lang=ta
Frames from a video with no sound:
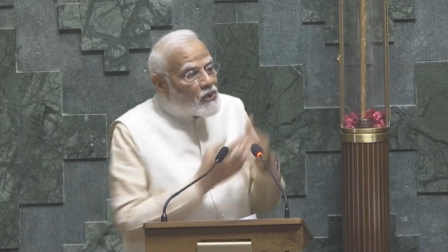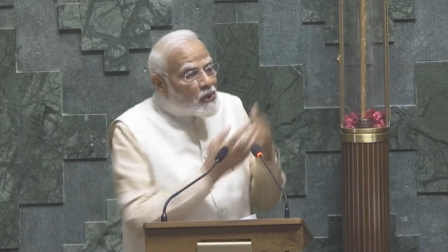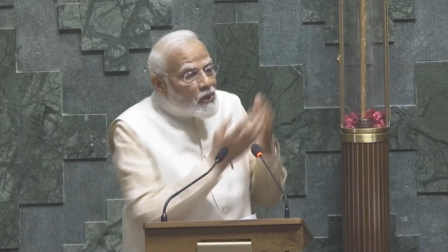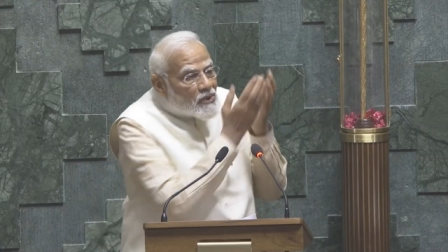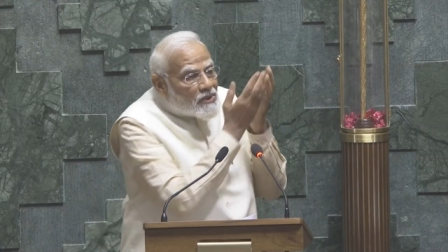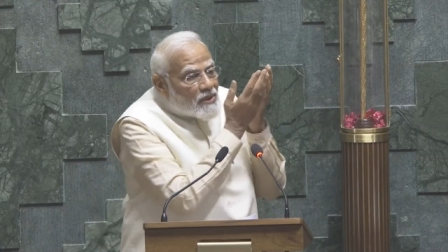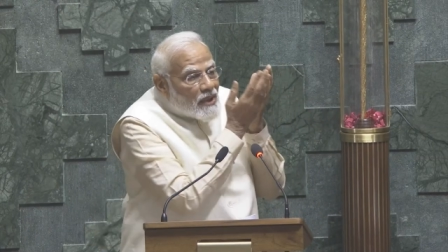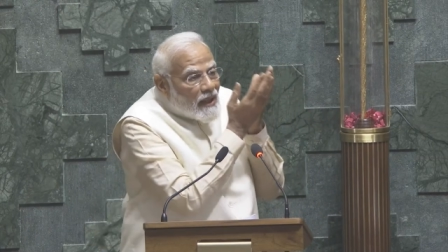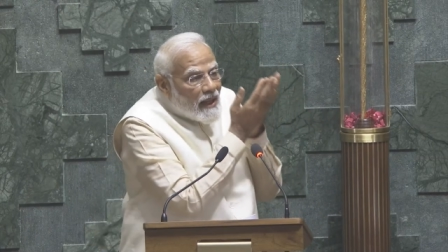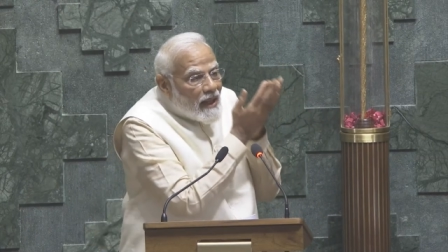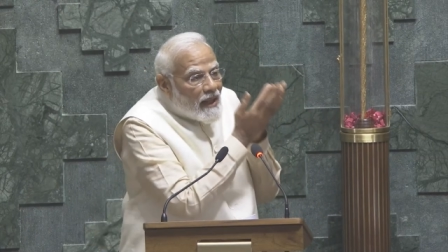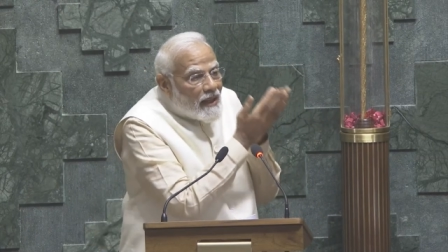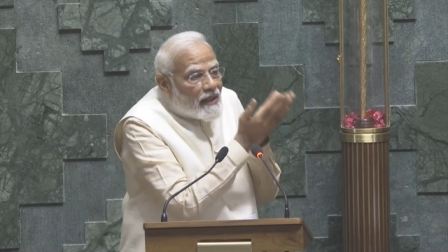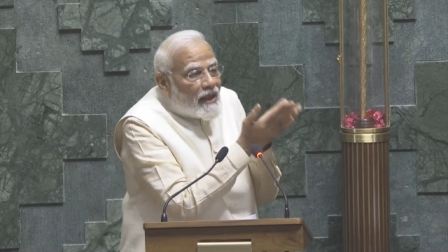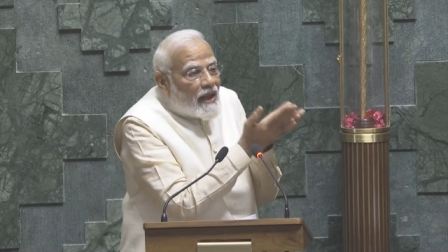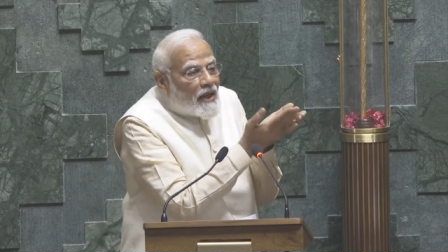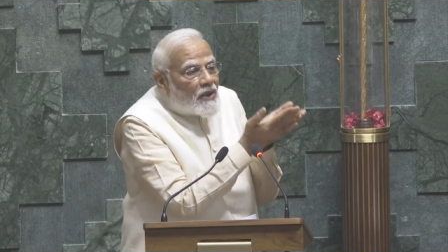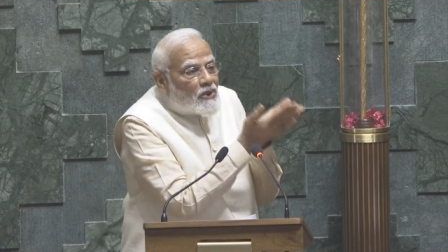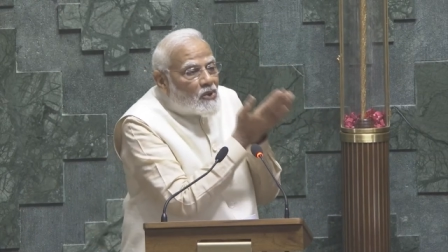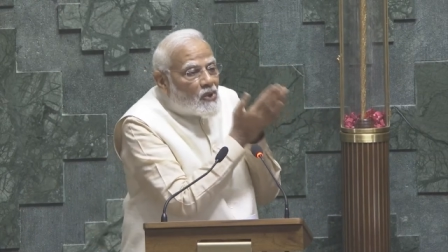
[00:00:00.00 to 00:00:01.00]
பிற
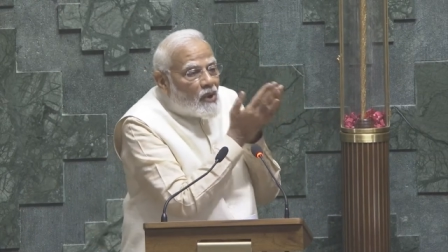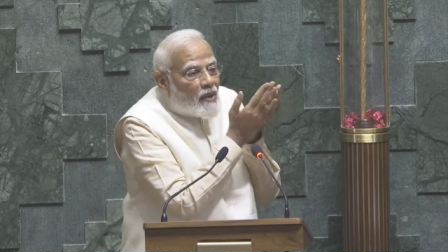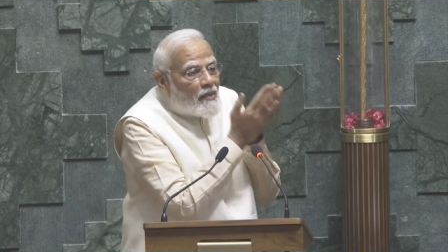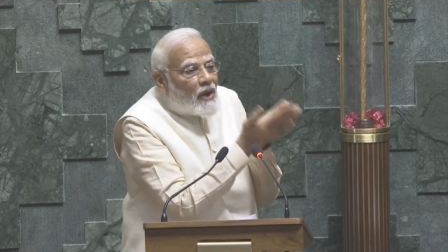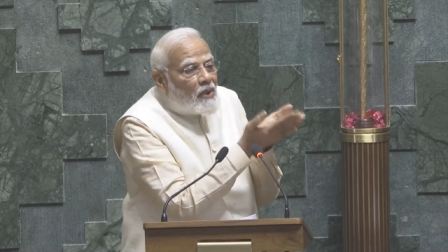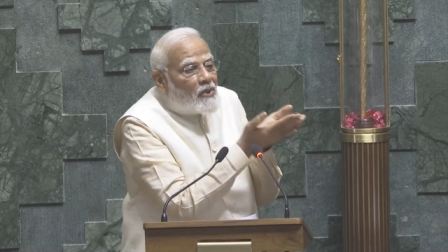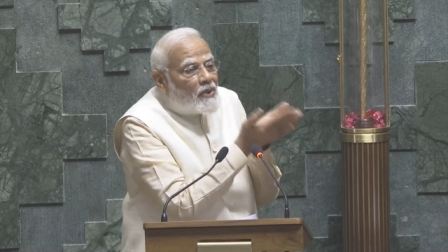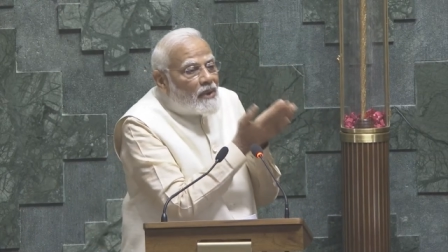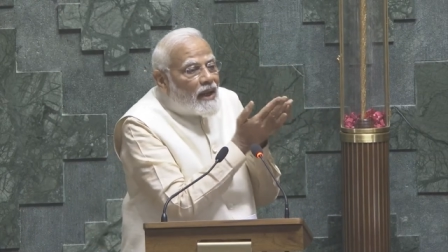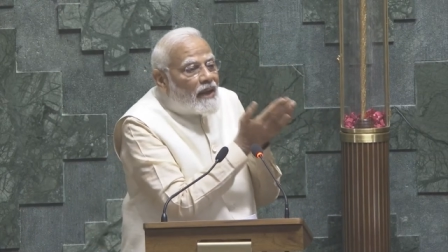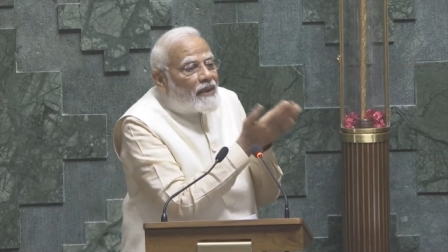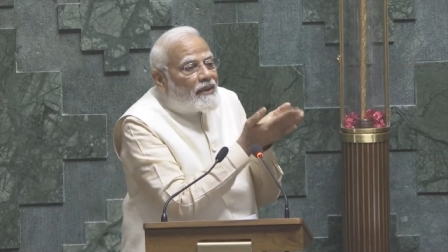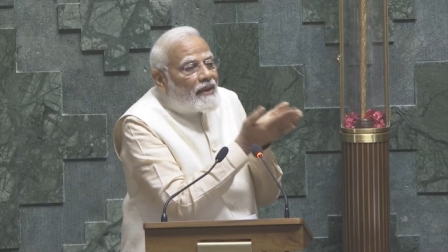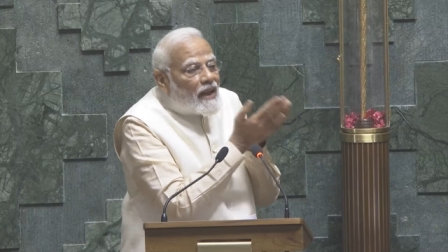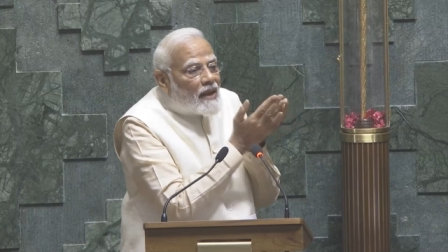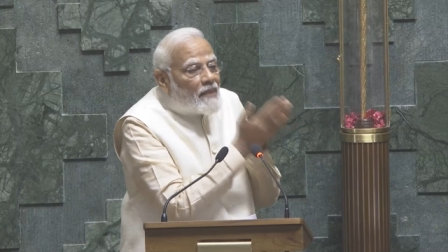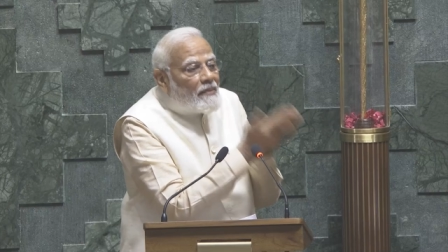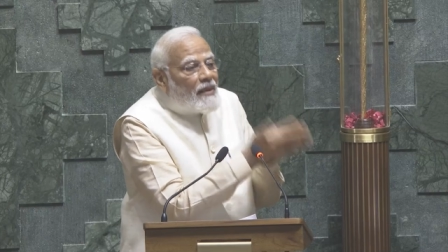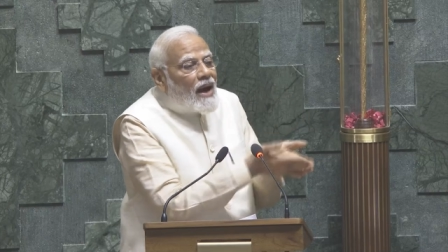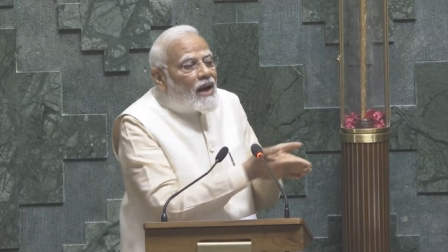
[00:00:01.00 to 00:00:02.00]
நாடுகளில் செய்யப்பட்ட
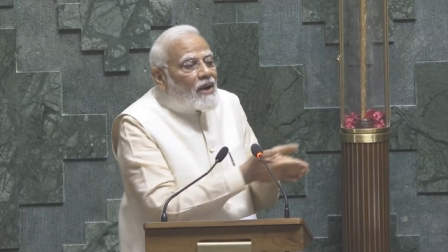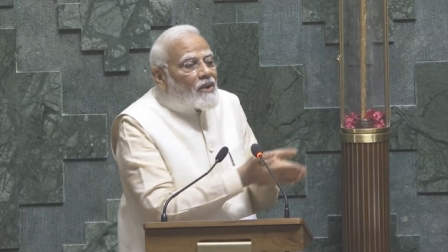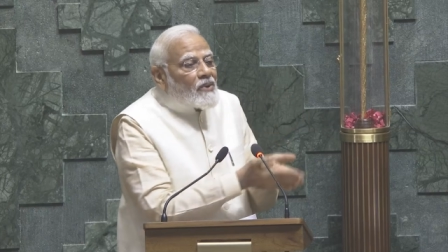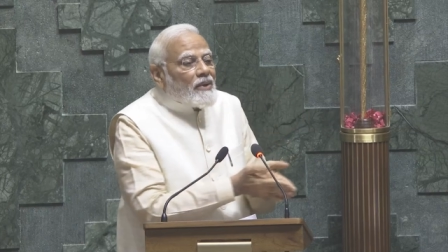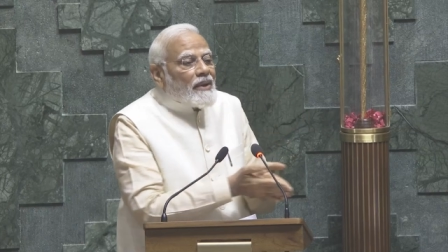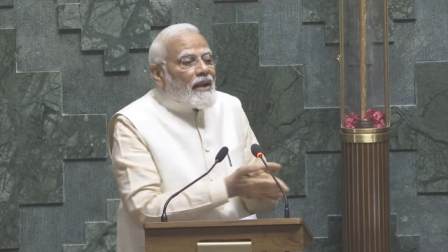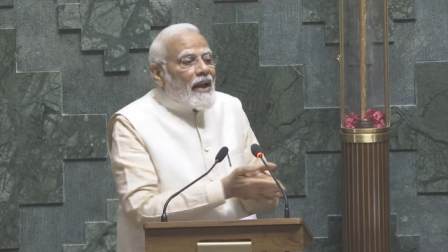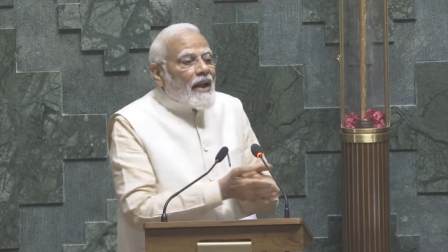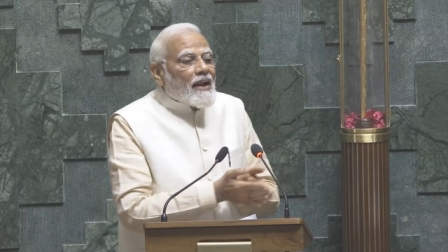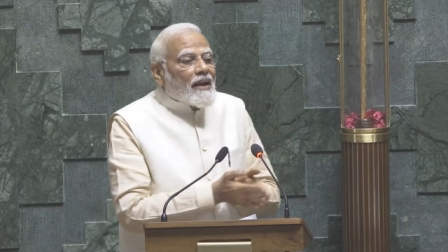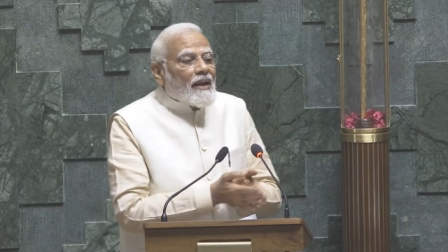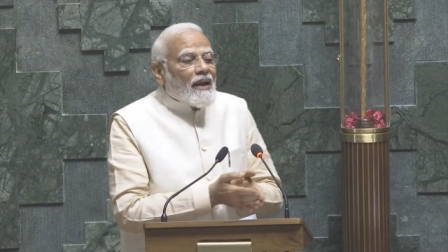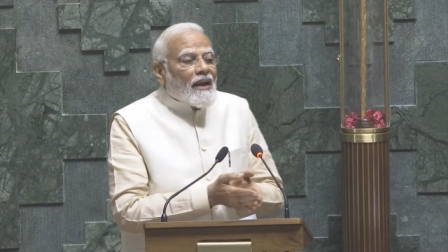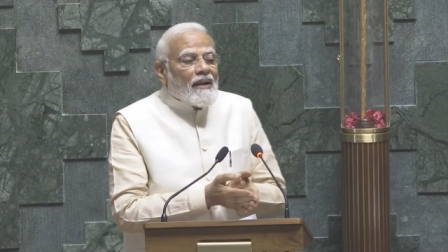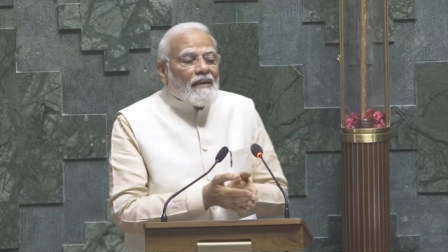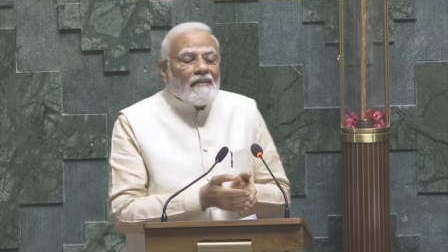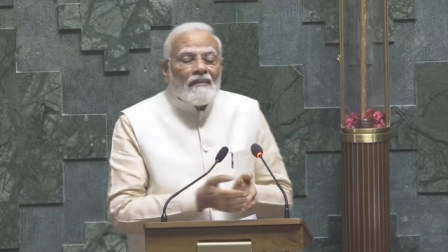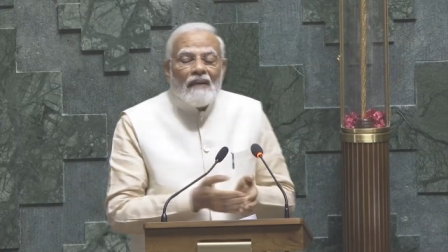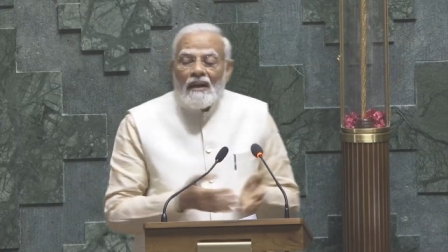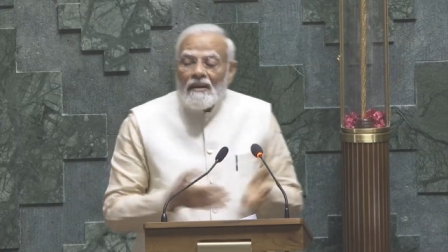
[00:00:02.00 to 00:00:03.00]
கட்டுமானங்களை
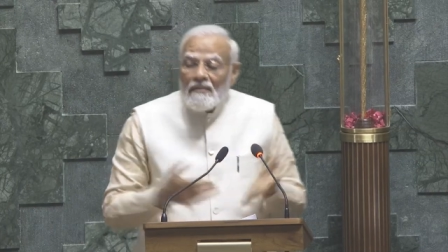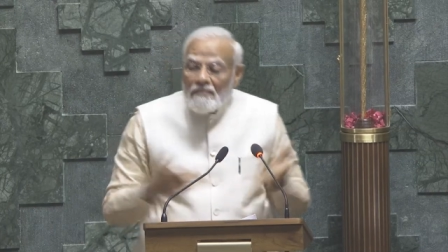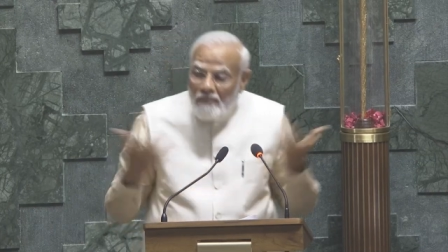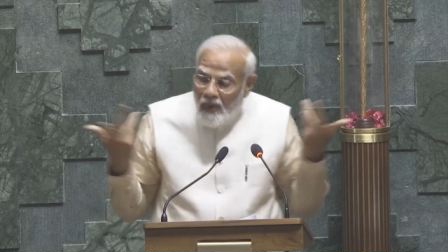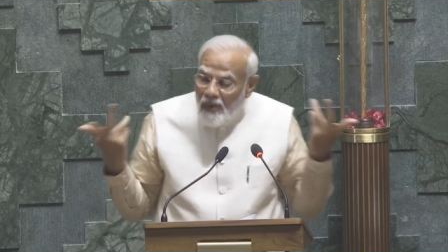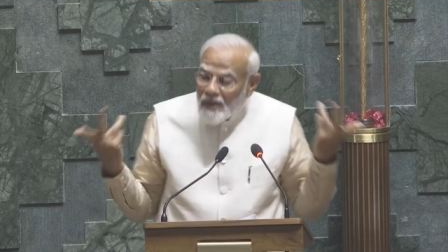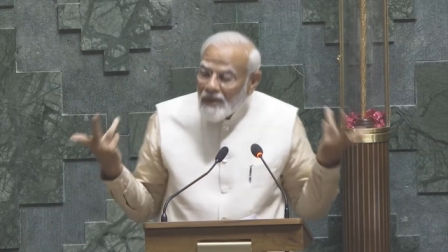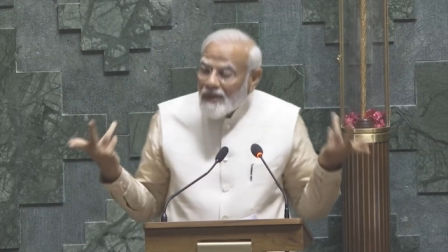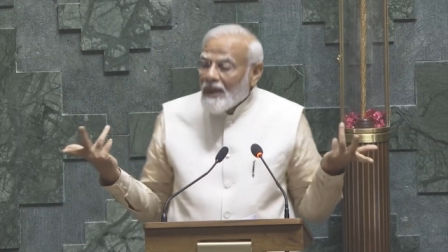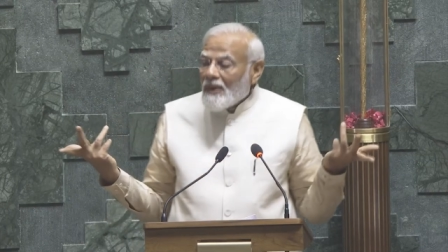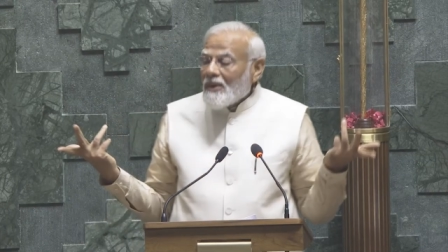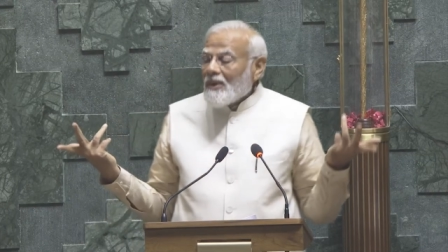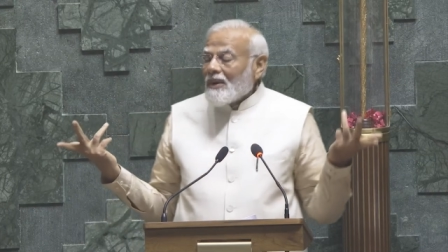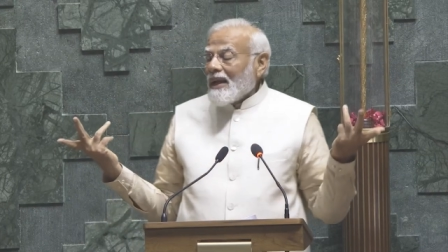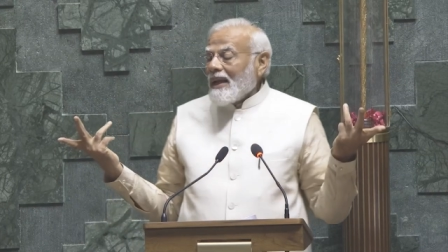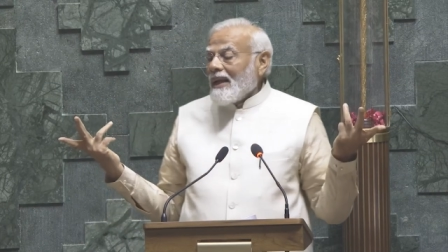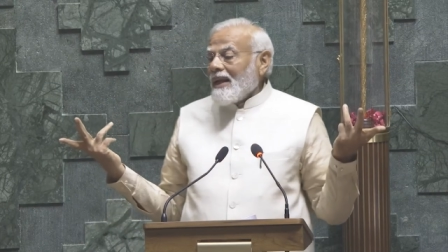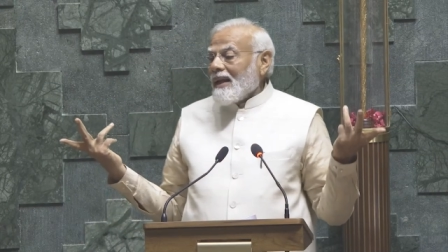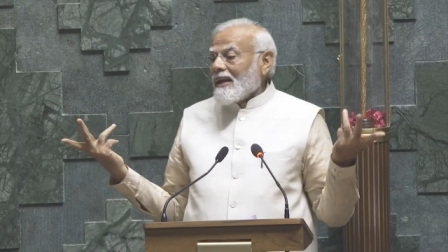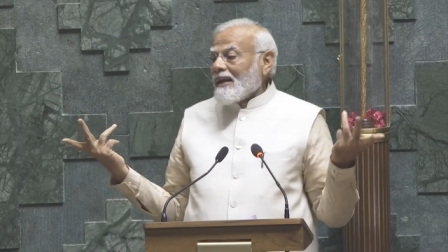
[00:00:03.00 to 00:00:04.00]
பார்த்து
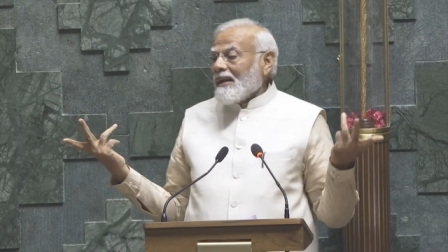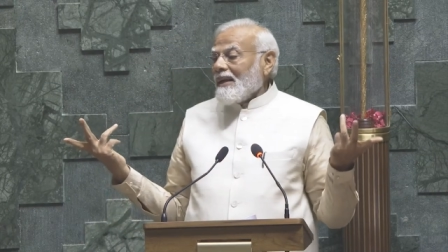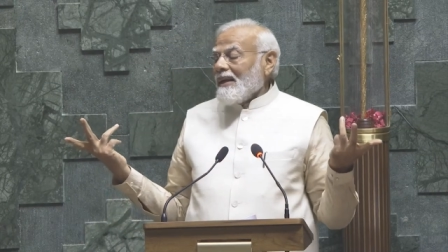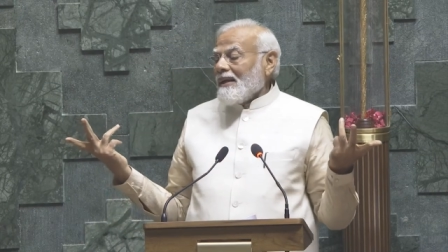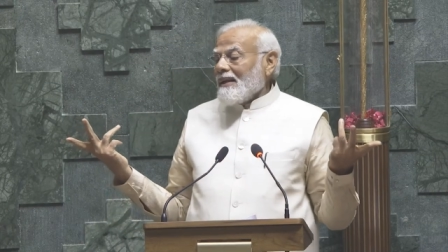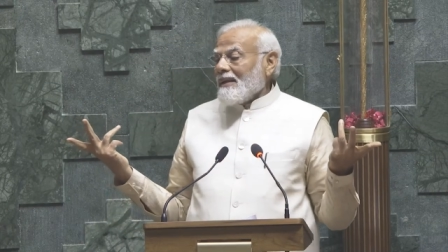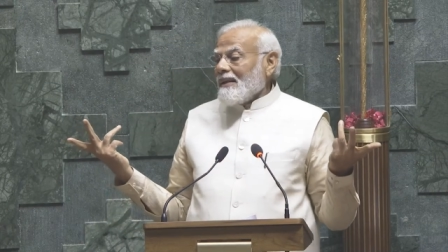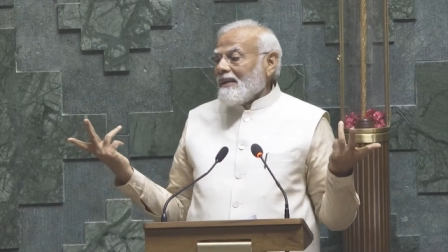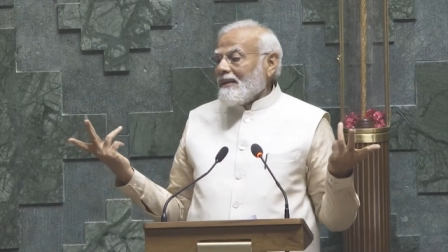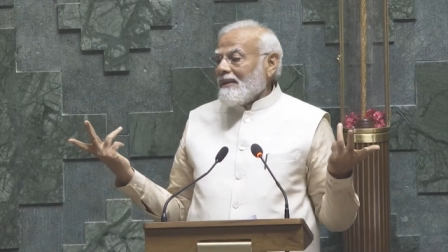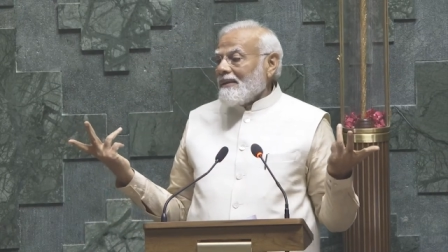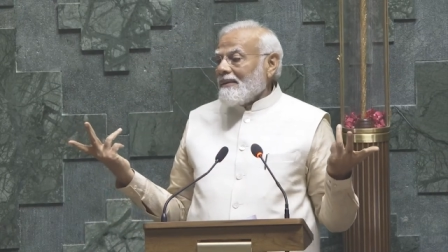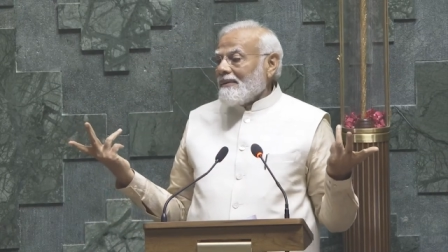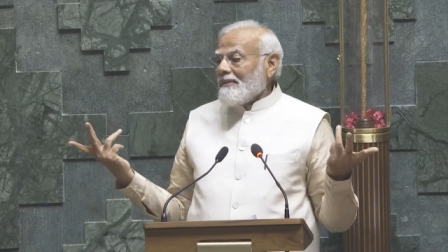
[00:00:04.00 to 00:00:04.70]
மதிமயங்கி போனோம்